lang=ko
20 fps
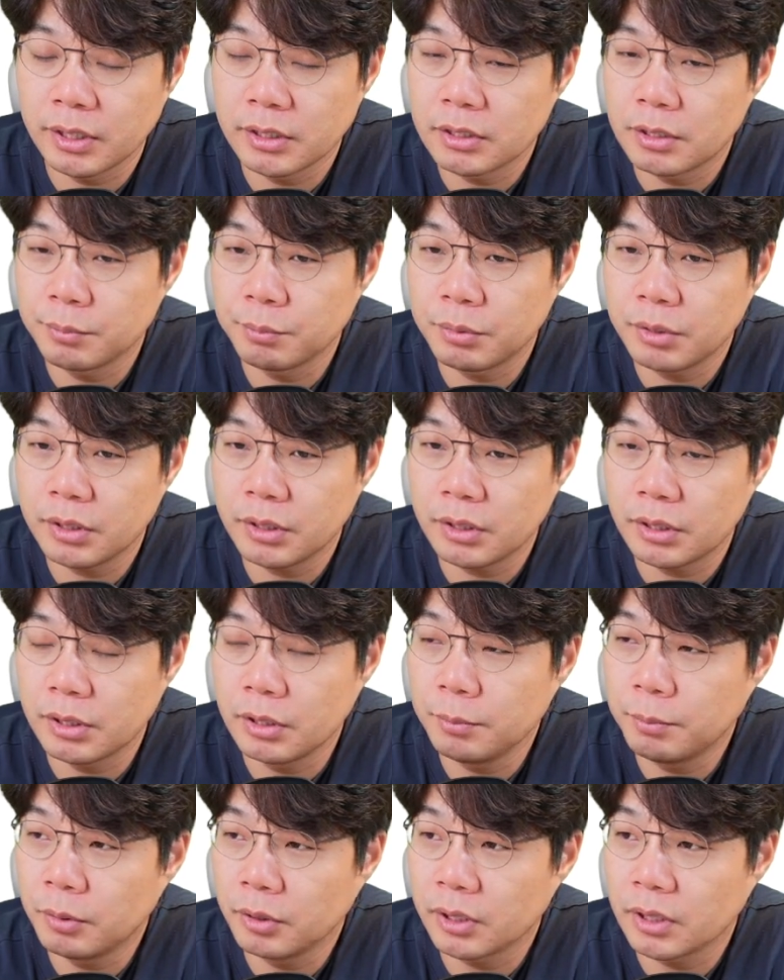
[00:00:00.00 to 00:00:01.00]
에스 앤 피
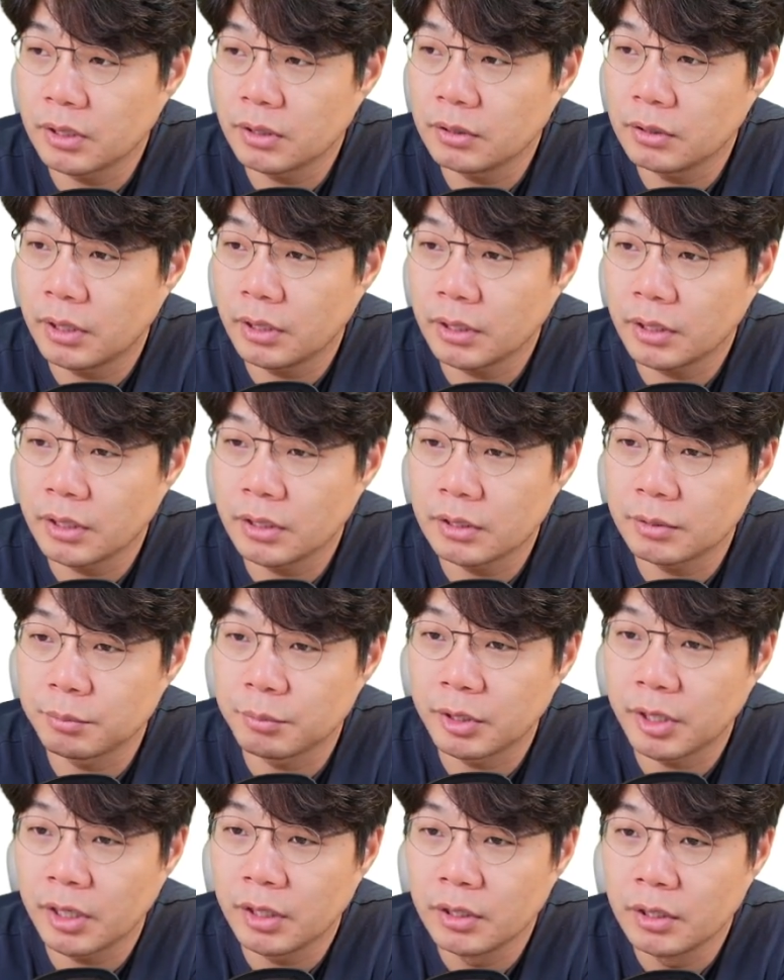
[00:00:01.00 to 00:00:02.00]
일 퍼센트
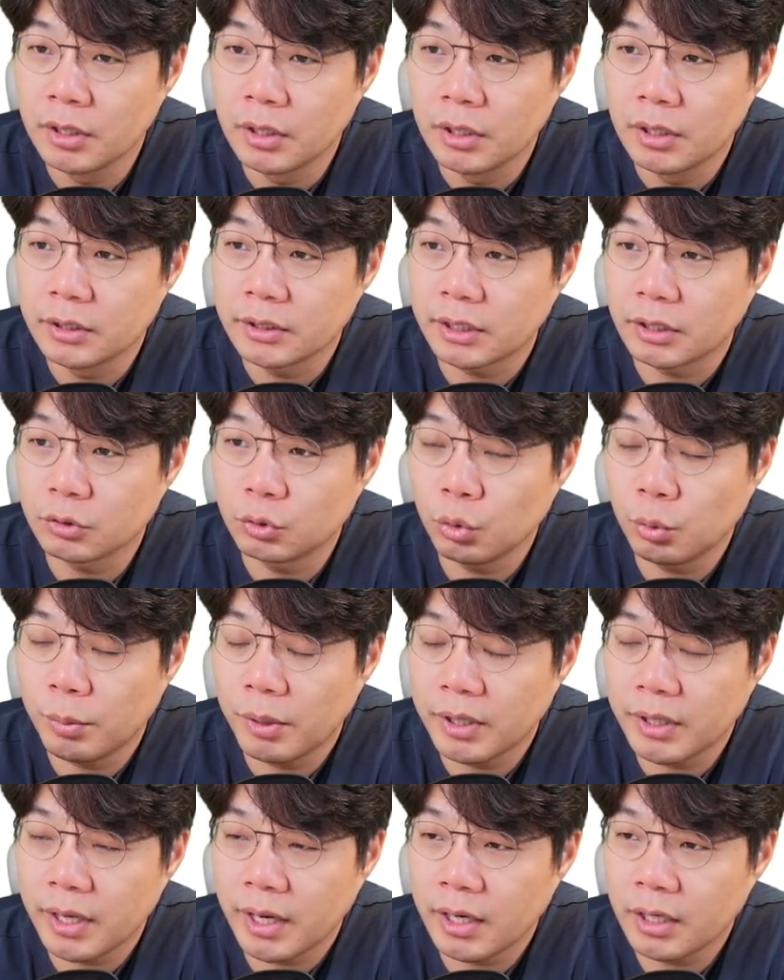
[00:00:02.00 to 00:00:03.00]
하락했습니다. 장
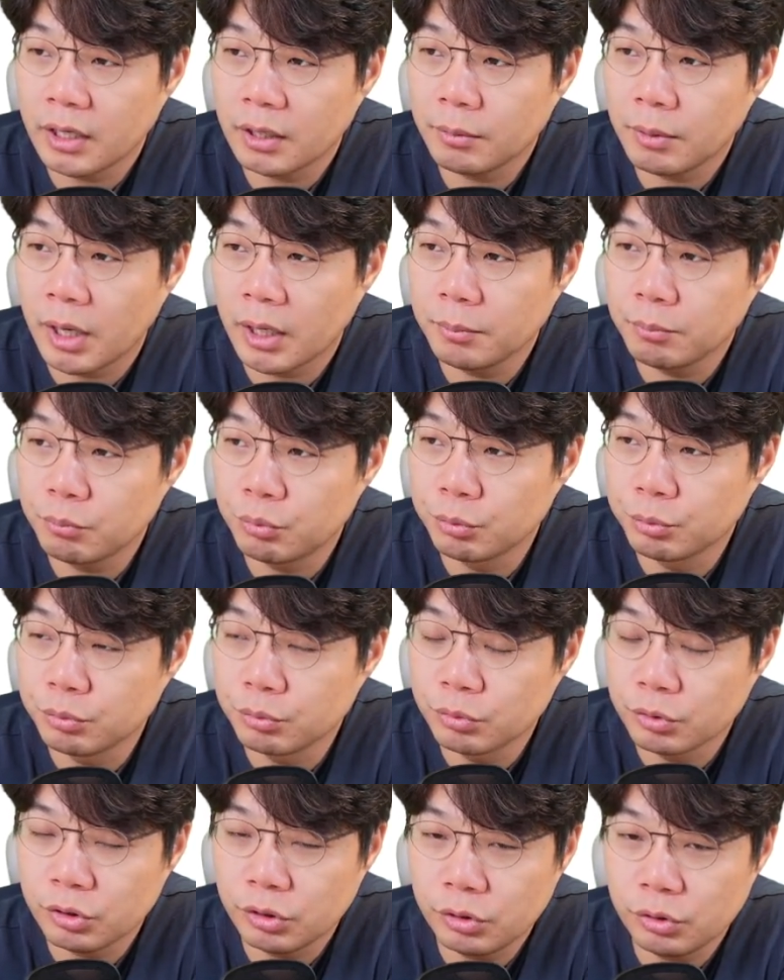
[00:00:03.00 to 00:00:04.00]
초반에 하락한
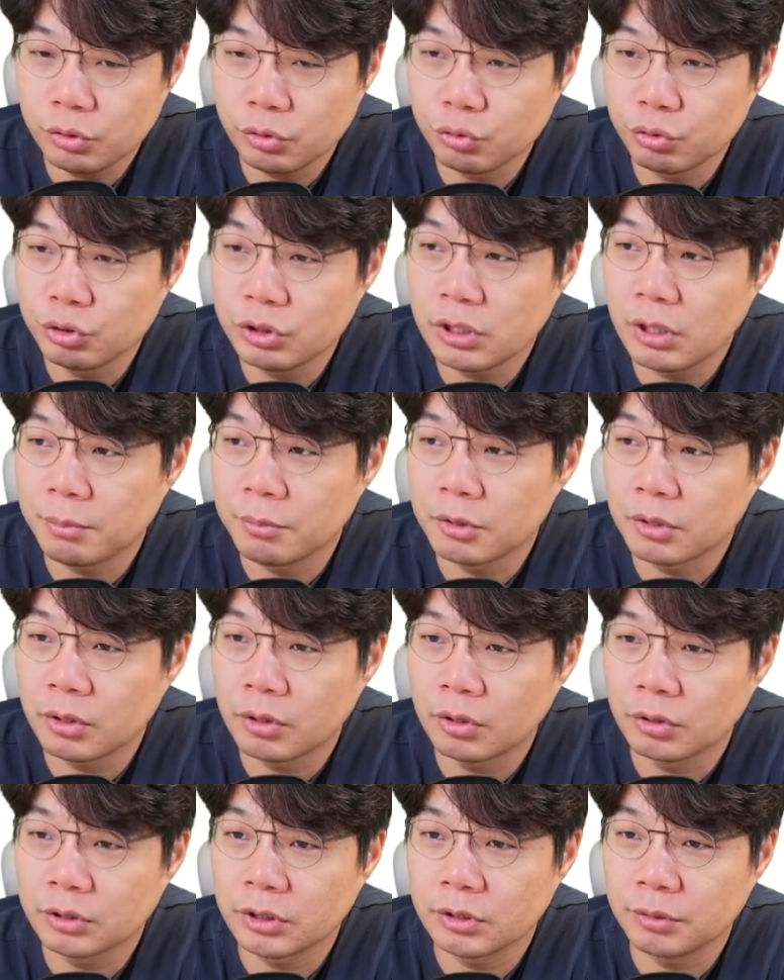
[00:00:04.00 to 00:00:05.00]
부분을
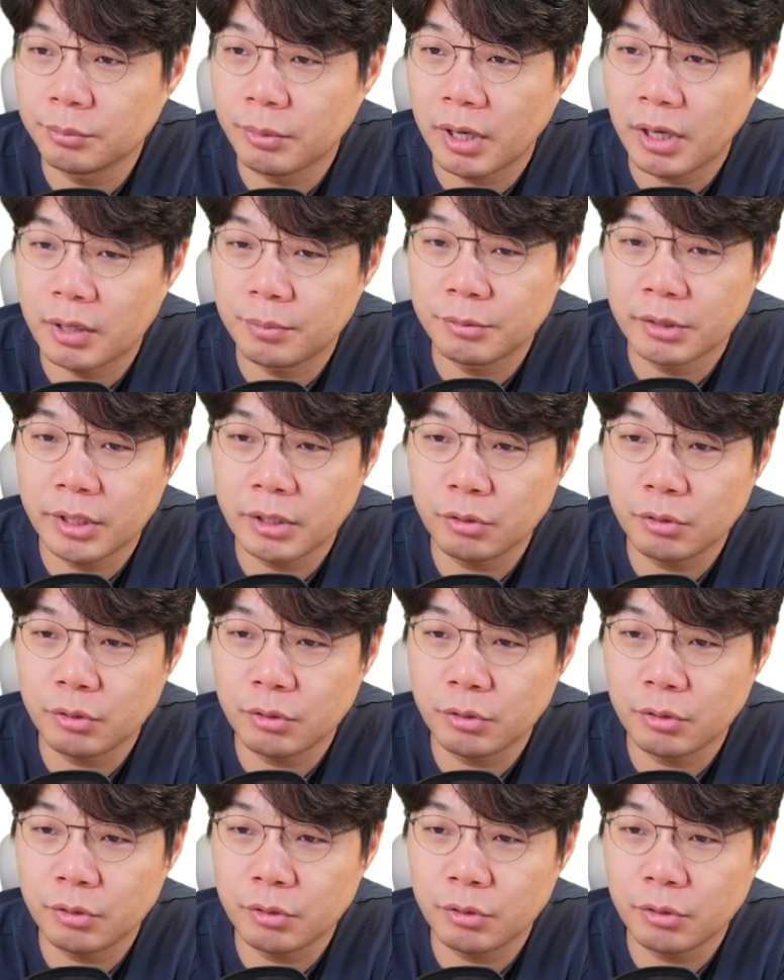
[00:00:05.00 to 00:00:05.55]
유지하면서 어제는 마감을